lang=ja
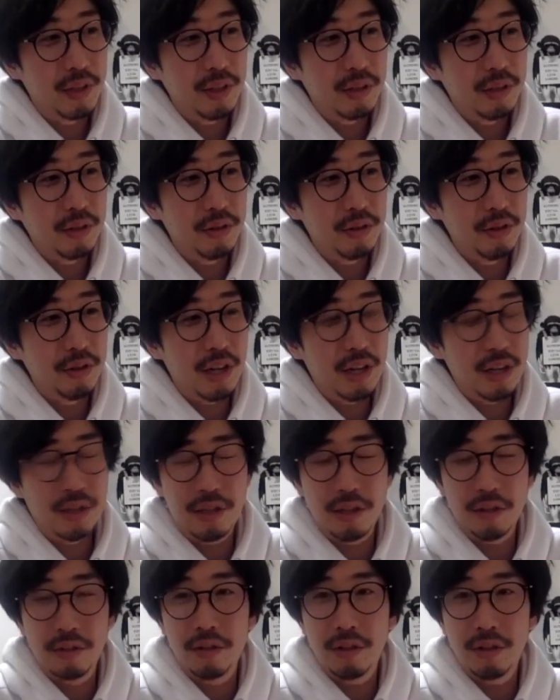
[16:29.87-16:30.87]
クリアし
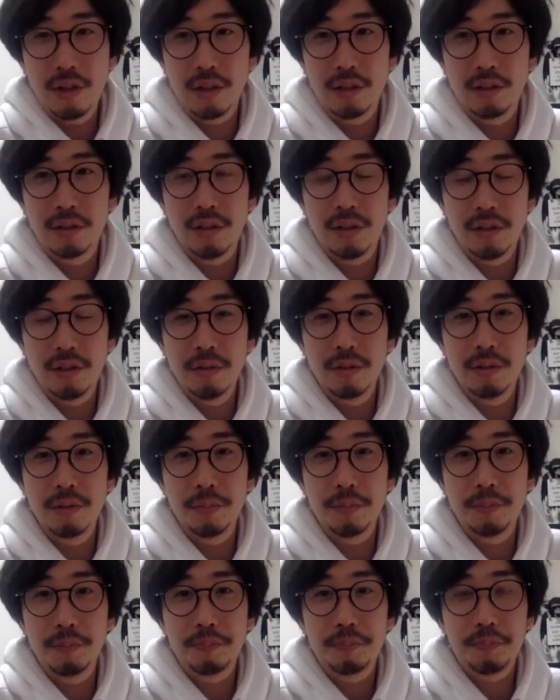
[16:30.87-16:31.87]
ていくかってい
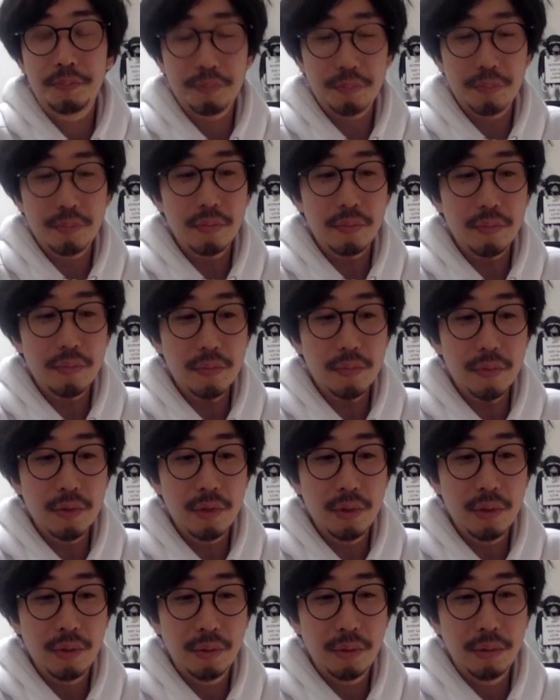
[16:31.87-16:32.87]
う
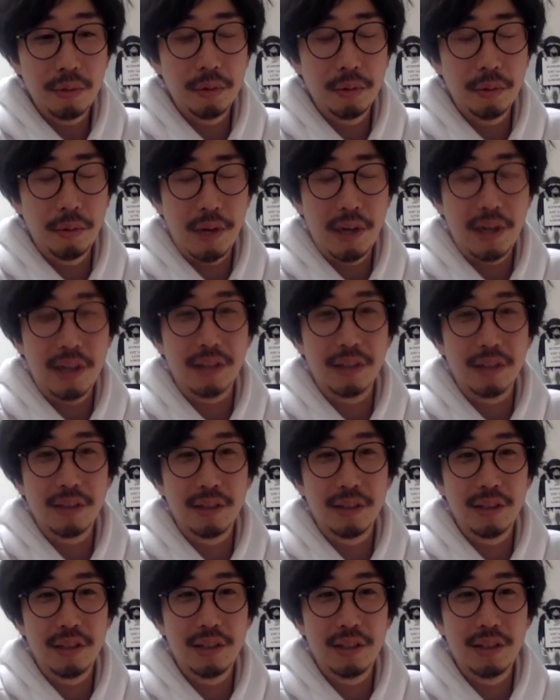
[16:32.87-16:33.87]
ことは、
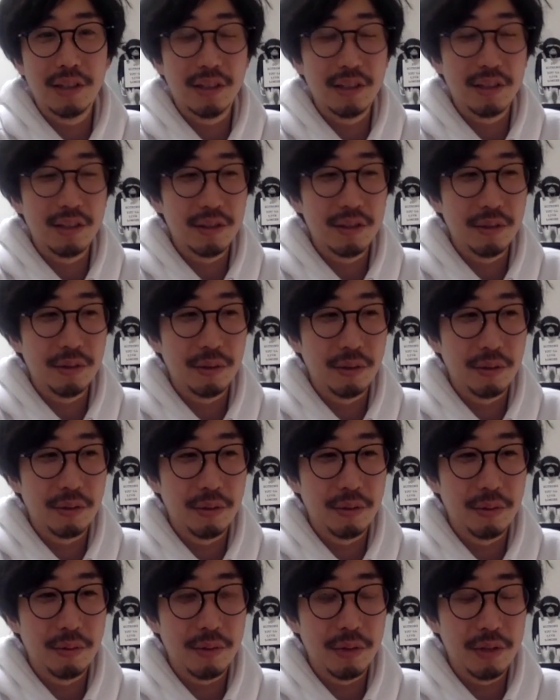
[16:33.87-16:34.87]
そ
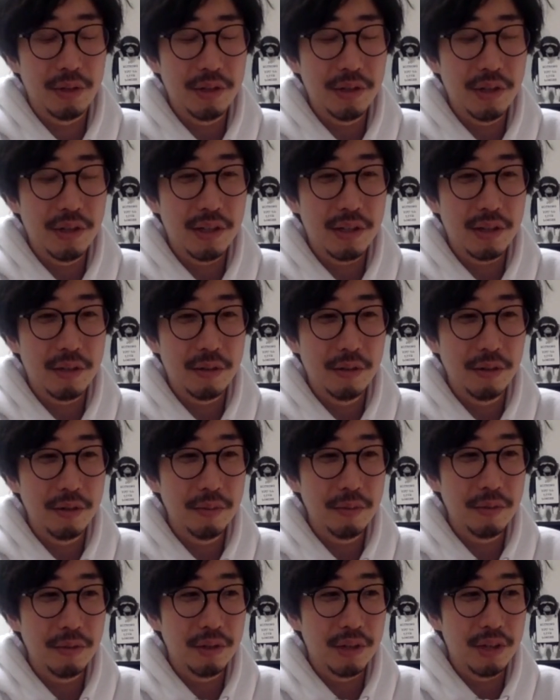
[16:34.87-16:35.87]
の実はすご
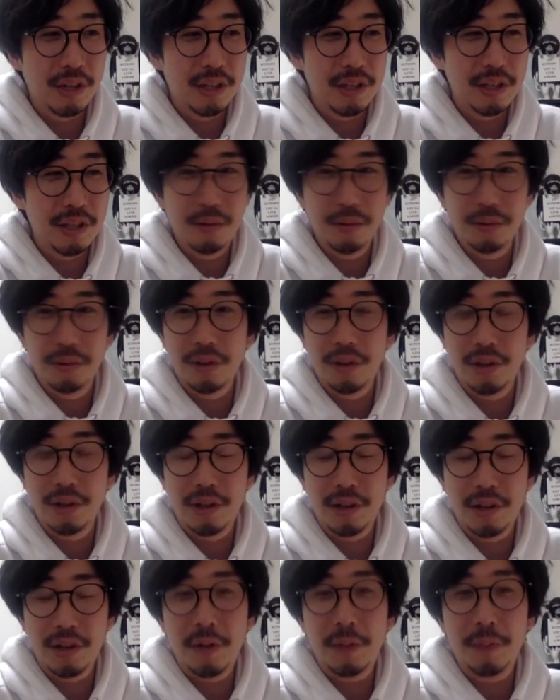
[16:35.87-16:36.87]
い難しいことだ
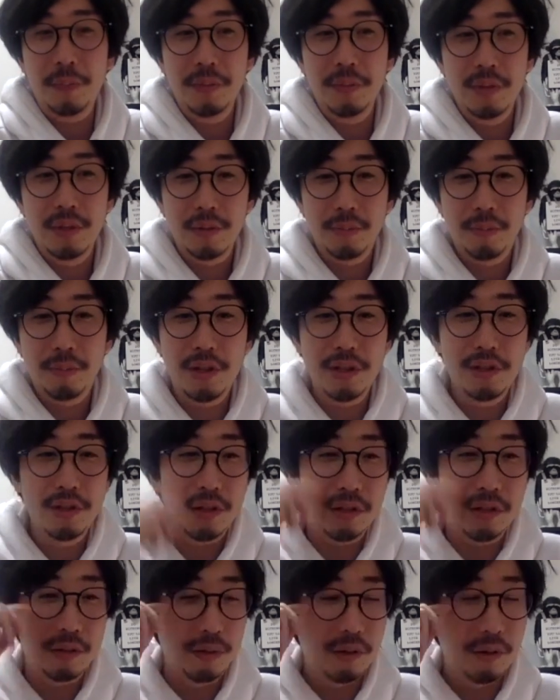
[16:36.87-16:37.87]
からまず
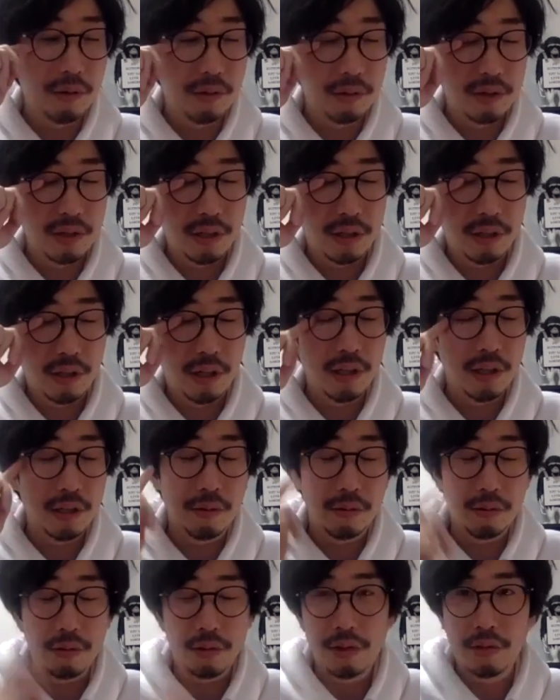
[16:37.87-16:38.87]
はそれをしっかり
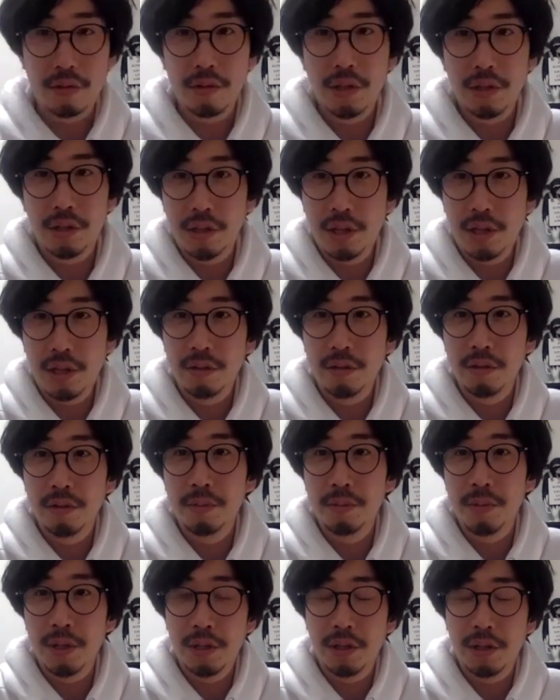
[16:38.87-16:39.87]
腰据えてやる
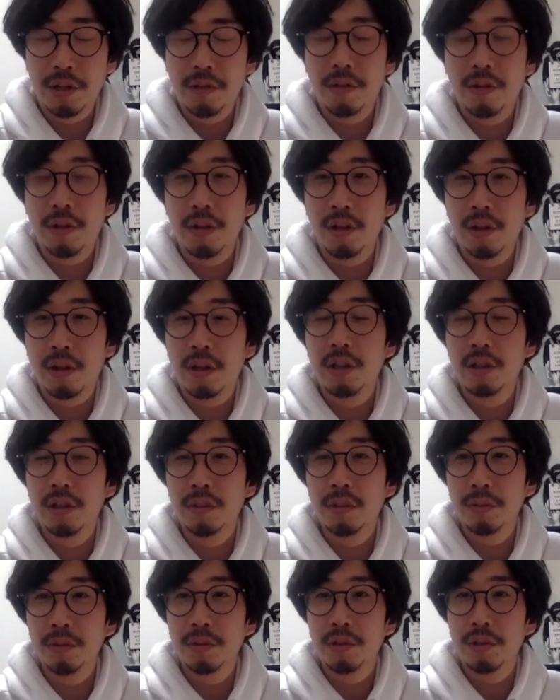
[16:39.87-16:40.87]
べきなのかな
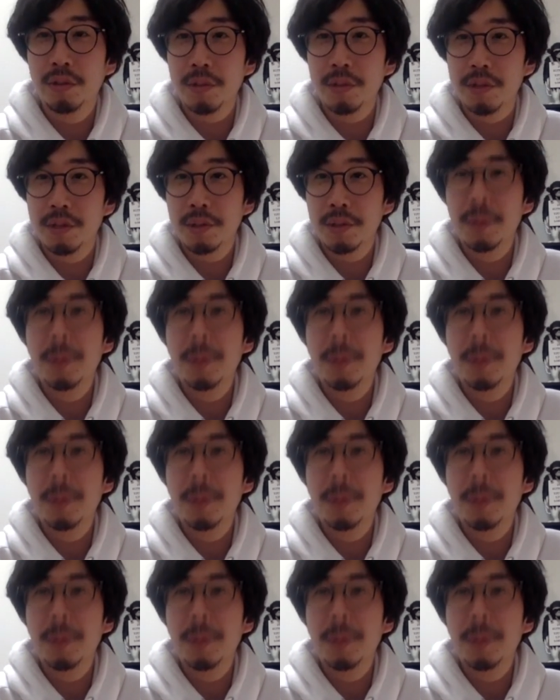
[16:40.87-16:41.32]
と思ってます、